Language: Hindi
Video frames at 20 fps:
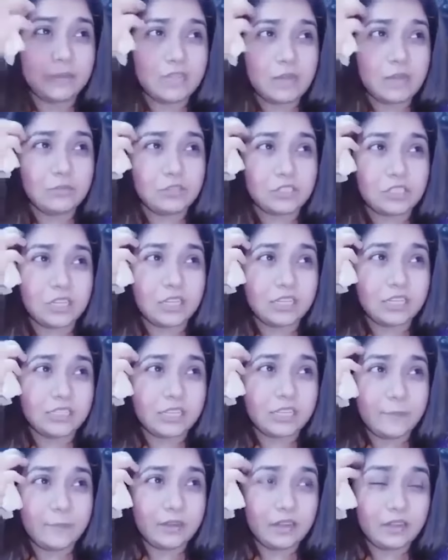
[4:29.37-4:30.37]
पे बंदा मुश्किल
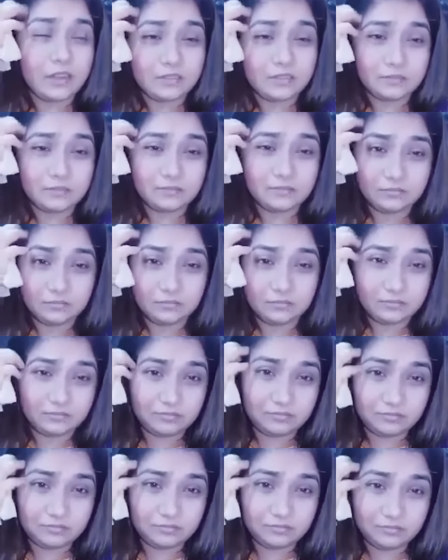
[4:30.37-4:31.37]
से अपना
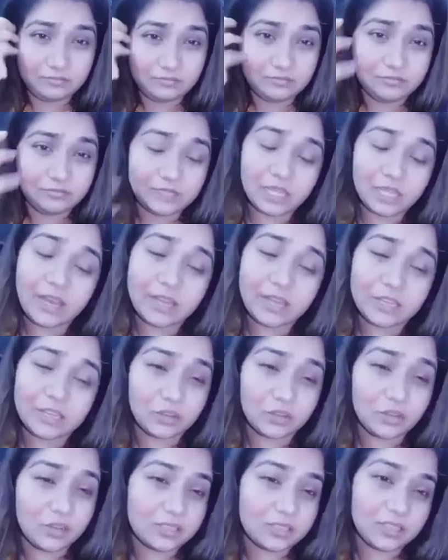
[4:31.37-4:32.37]

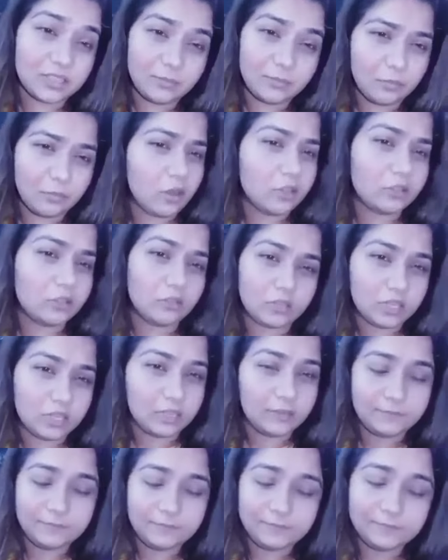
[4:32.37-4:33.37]
खैर छोड़े सर बहुत
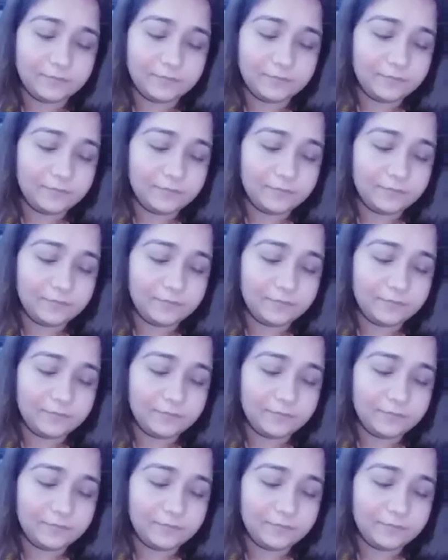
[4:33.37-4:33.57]
दुखी